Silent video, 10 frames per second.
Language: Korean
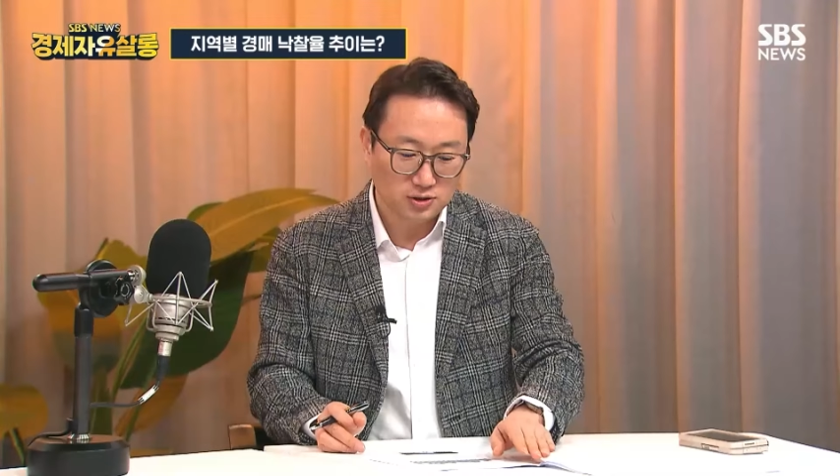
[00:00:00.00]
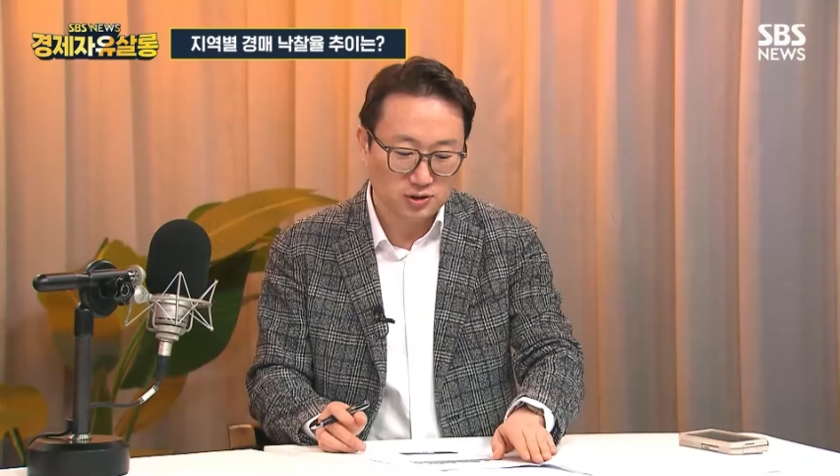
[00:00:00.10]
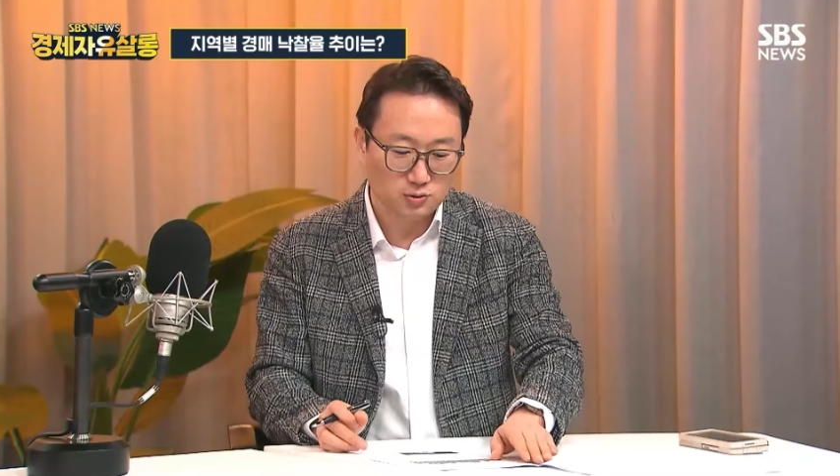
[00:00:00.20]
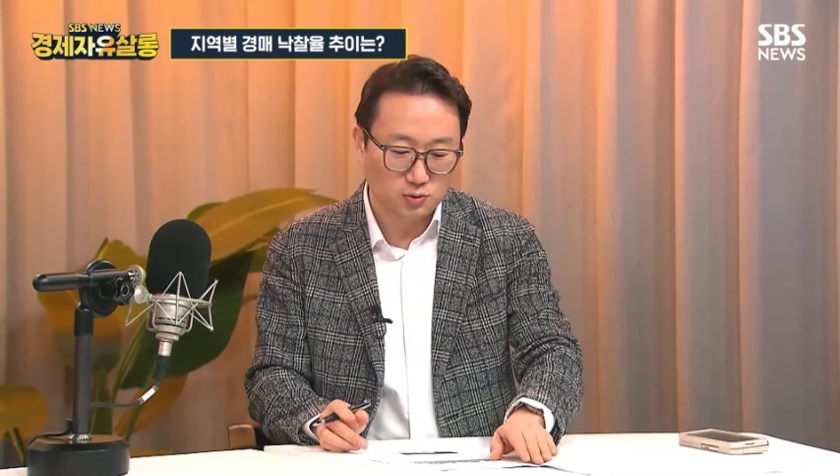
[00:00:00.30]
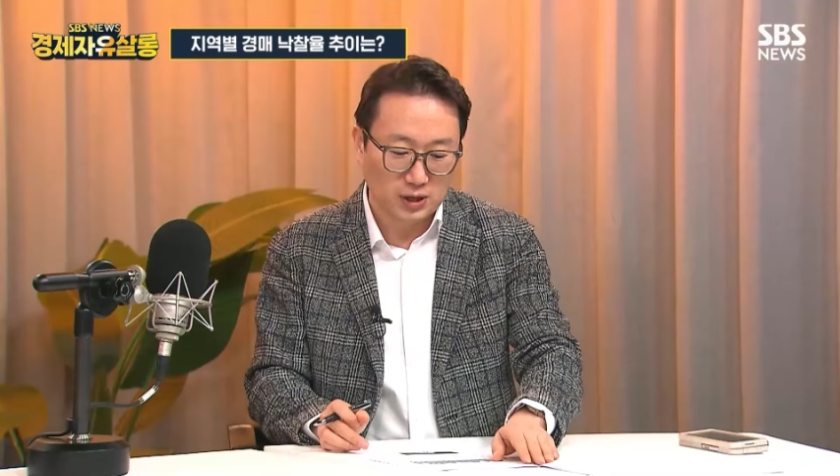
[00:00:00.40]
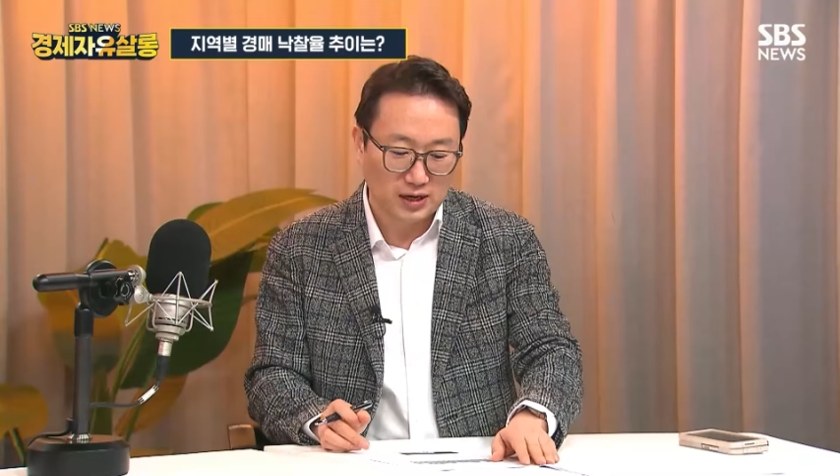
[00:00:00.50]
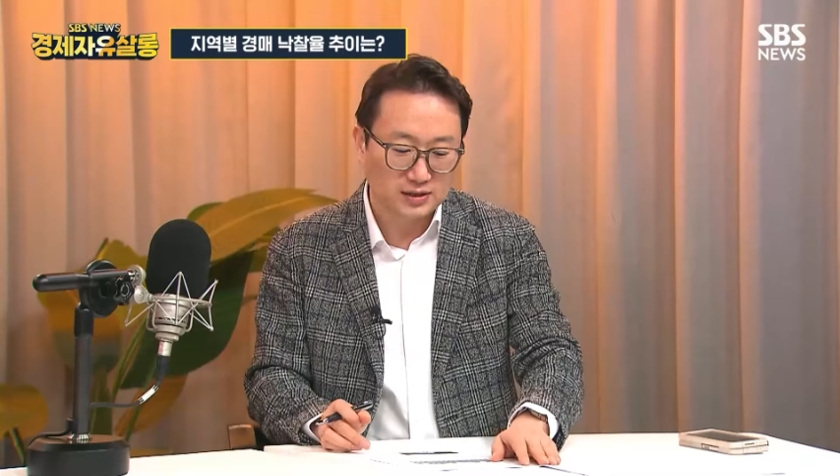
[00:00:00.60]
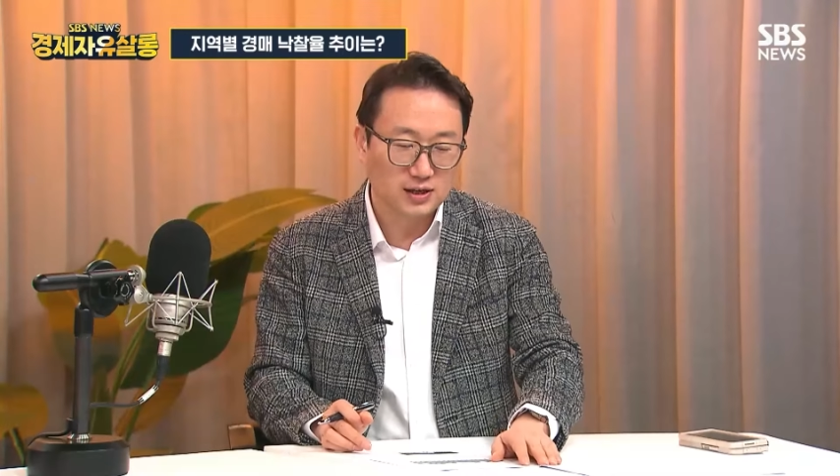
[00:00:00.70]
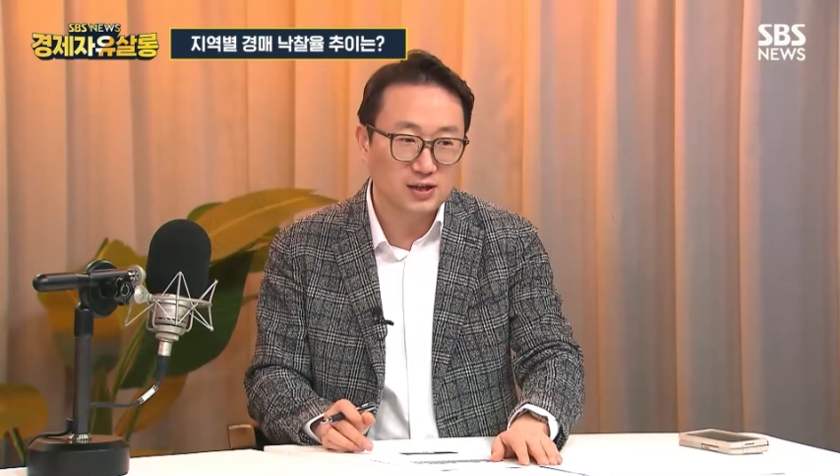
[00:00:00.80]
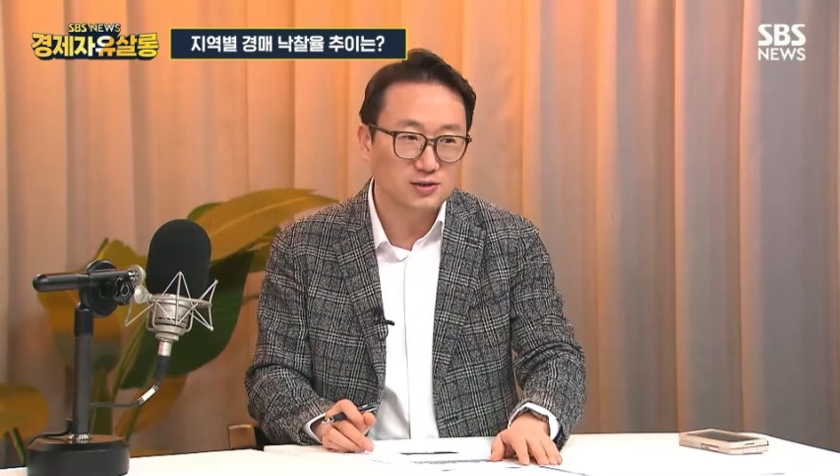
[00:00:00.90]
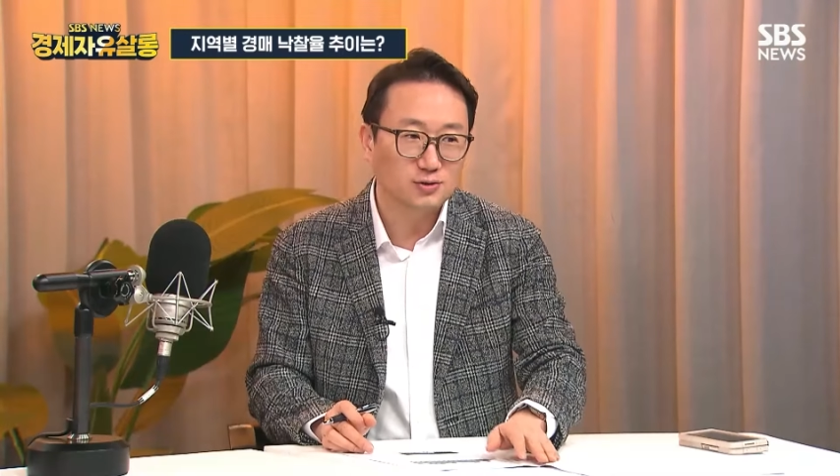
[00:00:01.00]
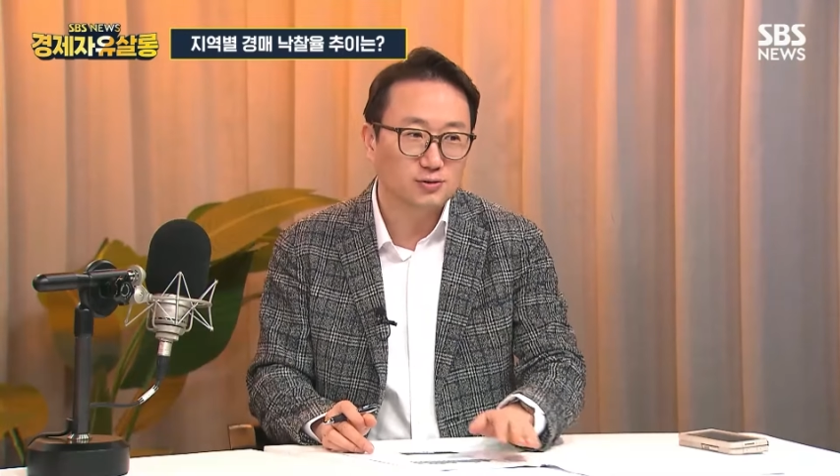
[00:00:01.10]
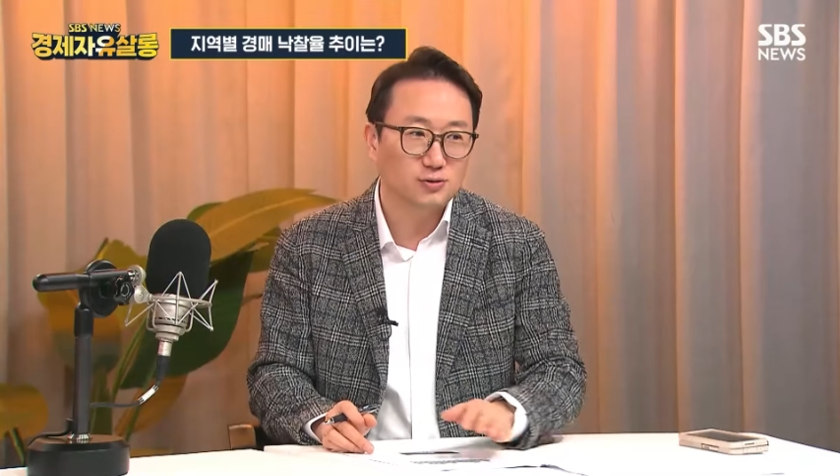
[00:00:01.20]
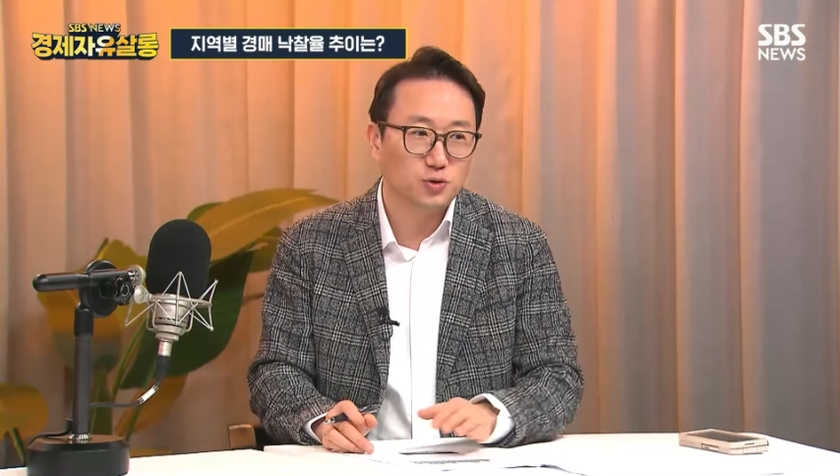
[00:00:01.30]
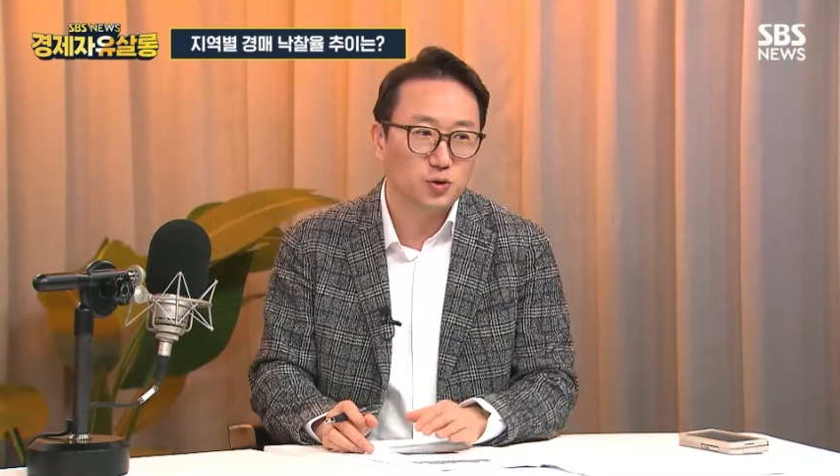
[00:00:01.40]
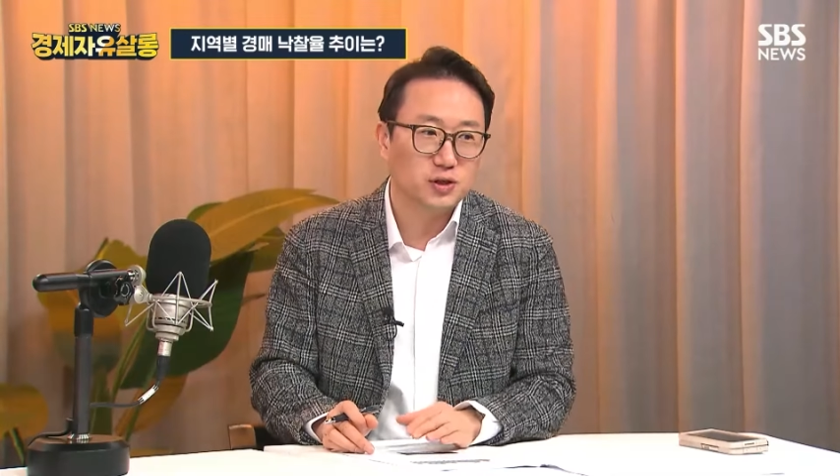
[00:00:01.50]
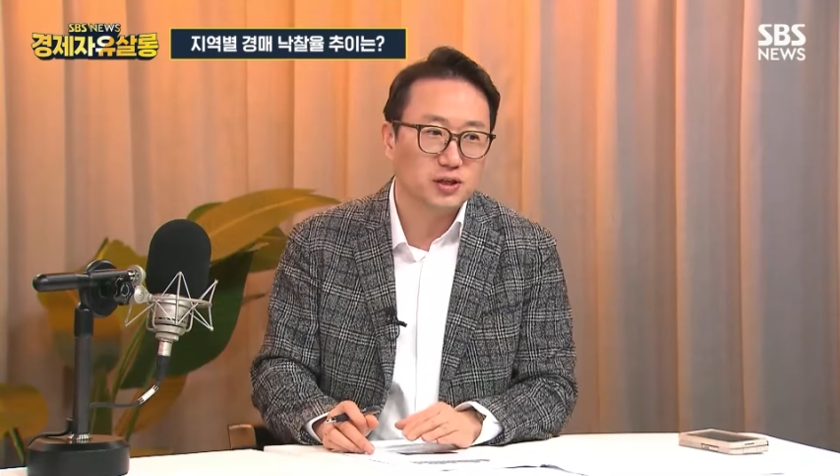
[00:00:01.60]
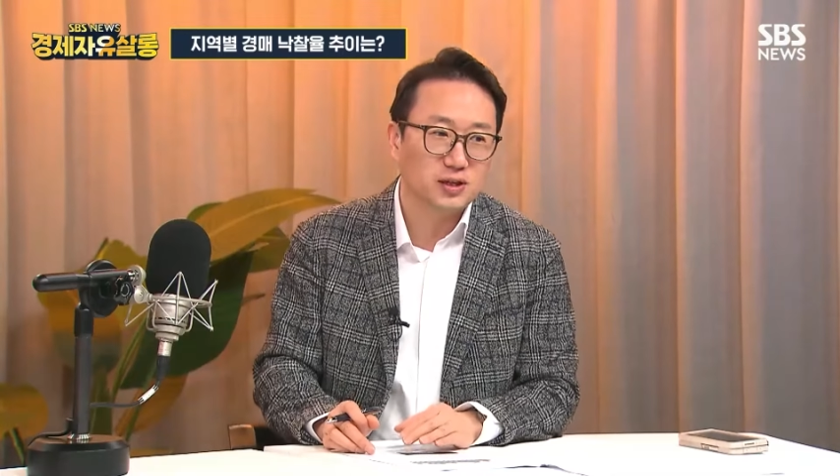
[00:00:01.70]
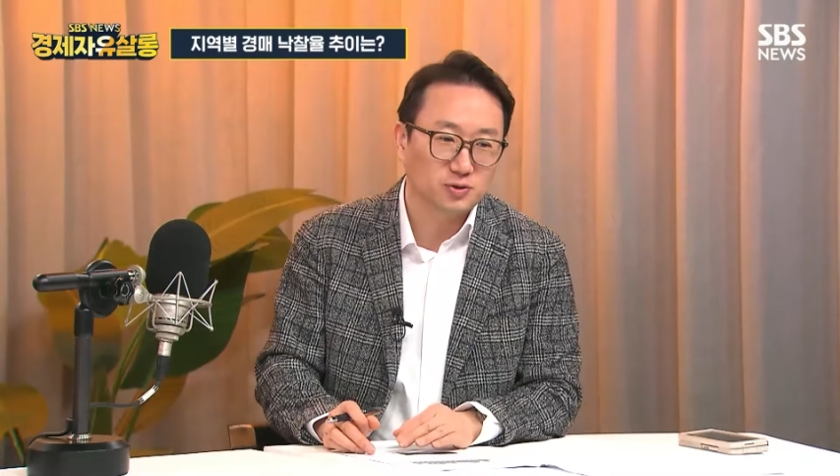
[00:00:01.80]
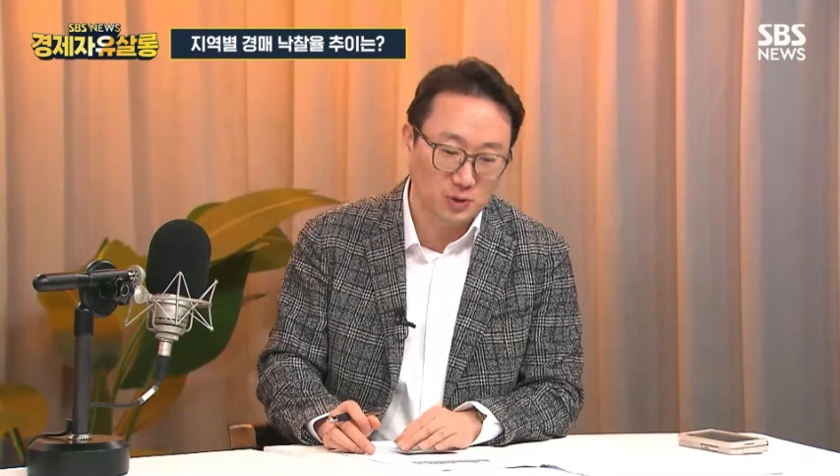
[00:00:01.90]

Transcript: 이제 또 낙찰률 추이가